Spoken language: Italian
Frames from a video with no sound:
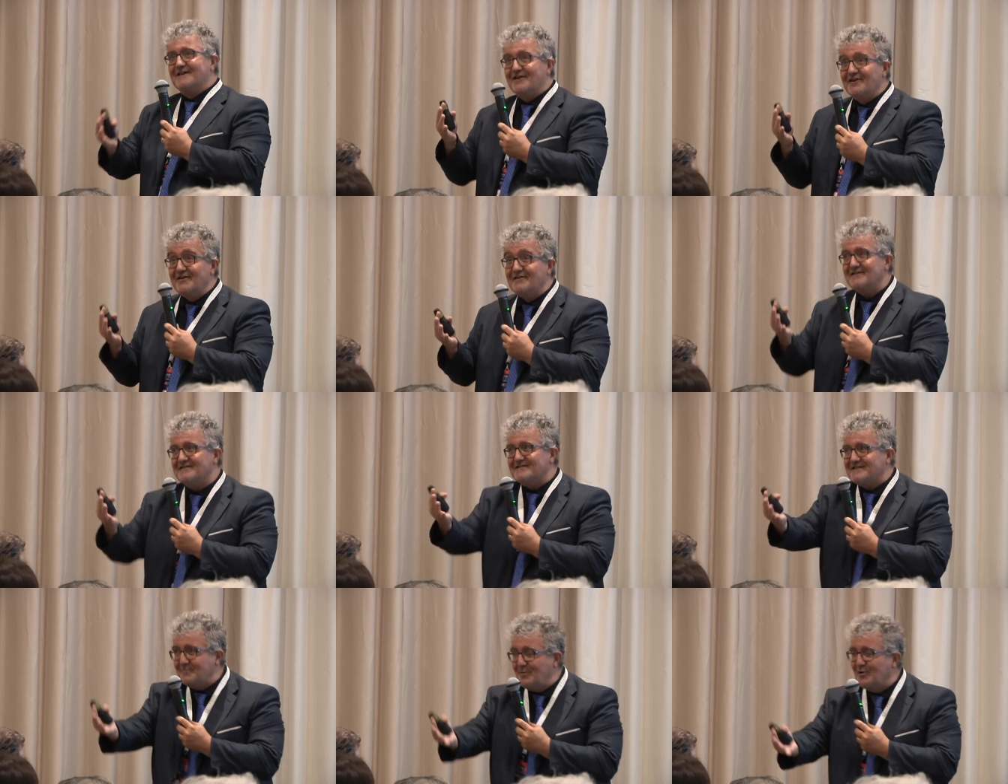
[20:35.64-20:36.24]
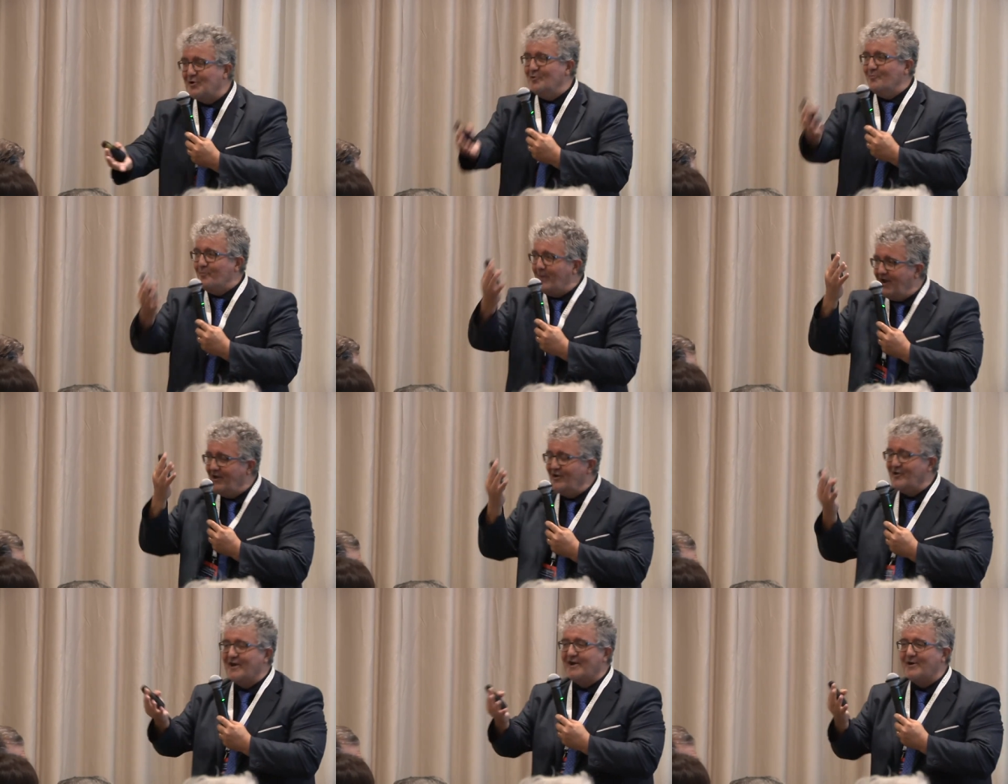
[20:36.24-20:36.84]
dico, non ti
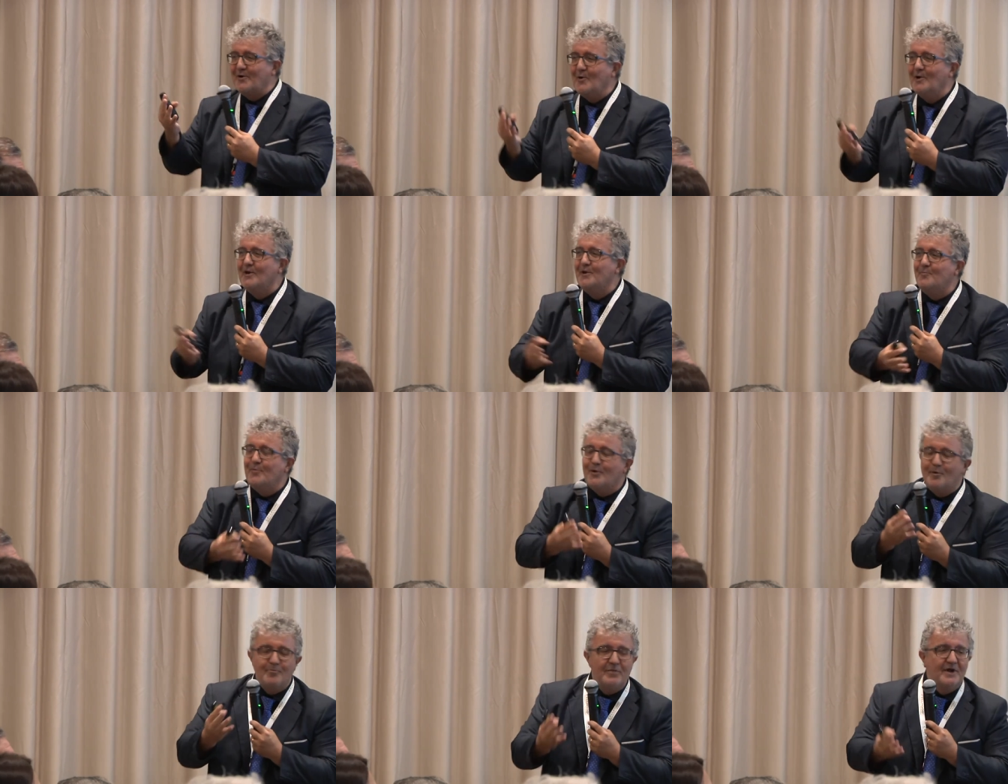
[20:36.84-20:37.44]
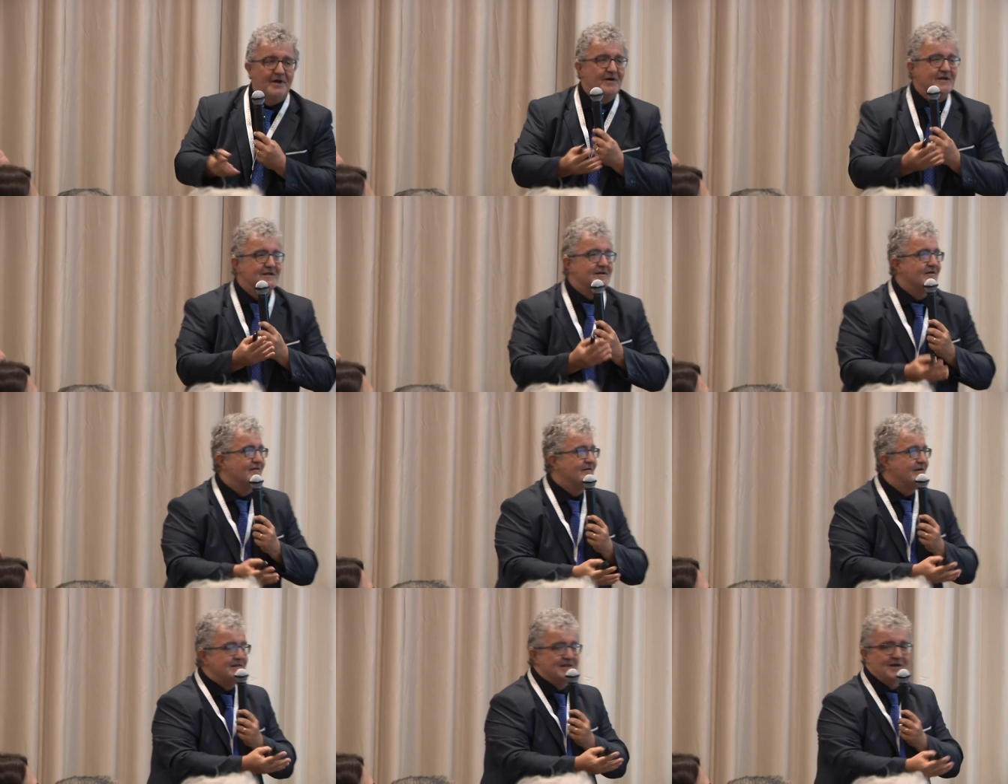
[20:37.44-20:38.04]
preoccupare, non è quello il problema, io ho
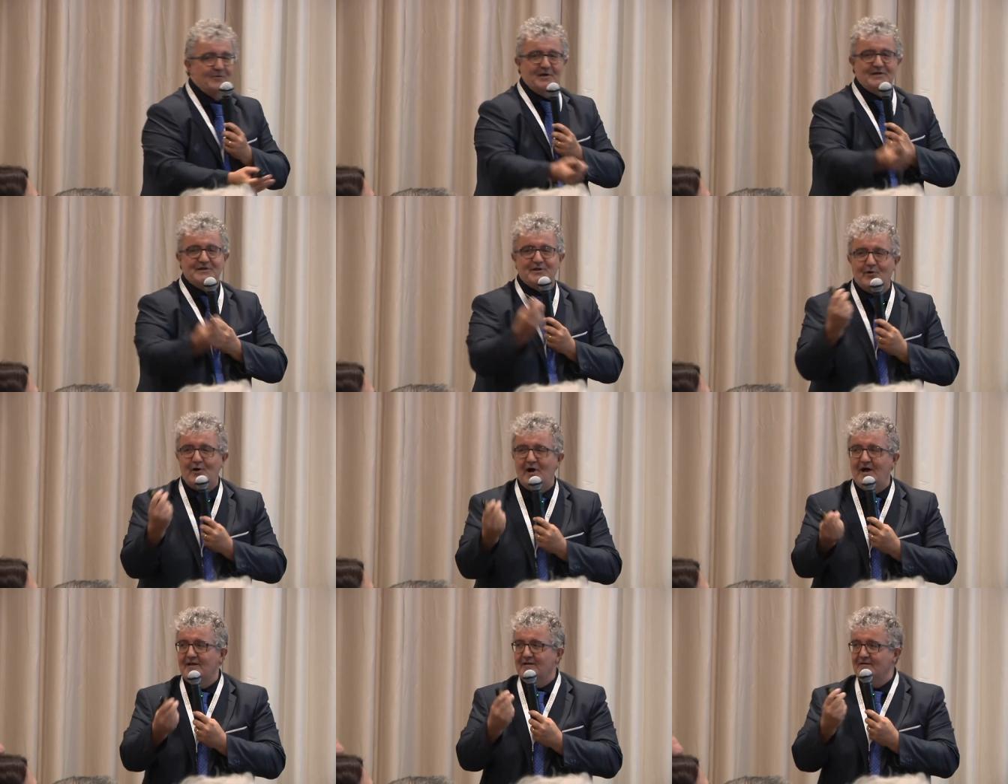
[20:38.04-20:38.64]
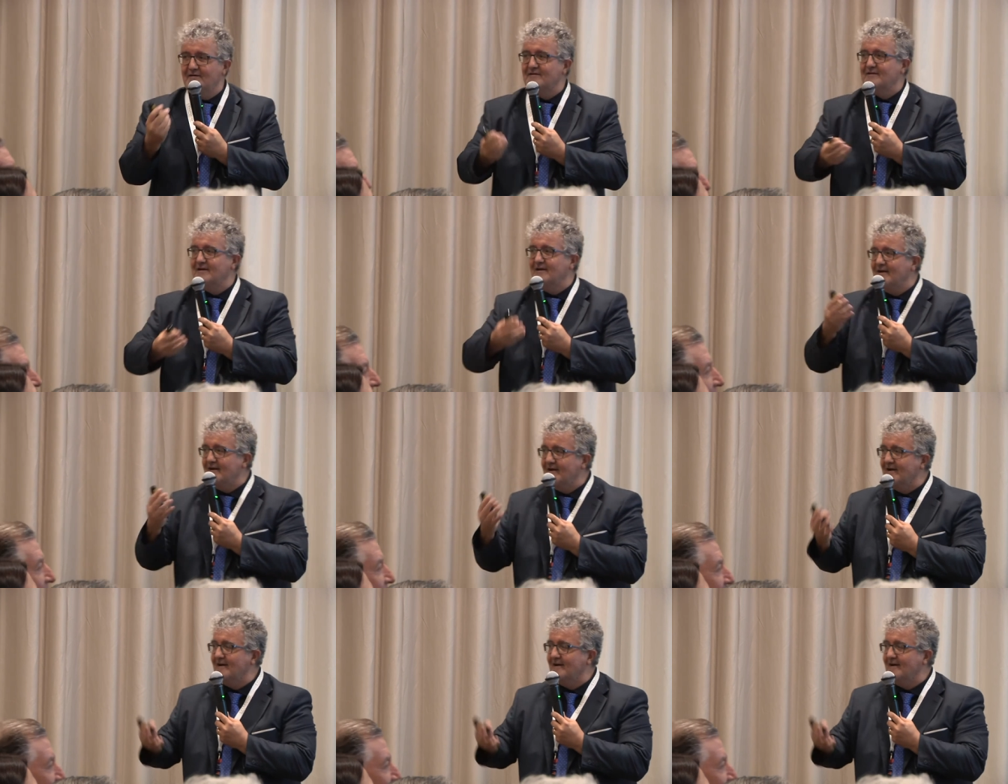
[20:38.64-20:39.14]
24 anni,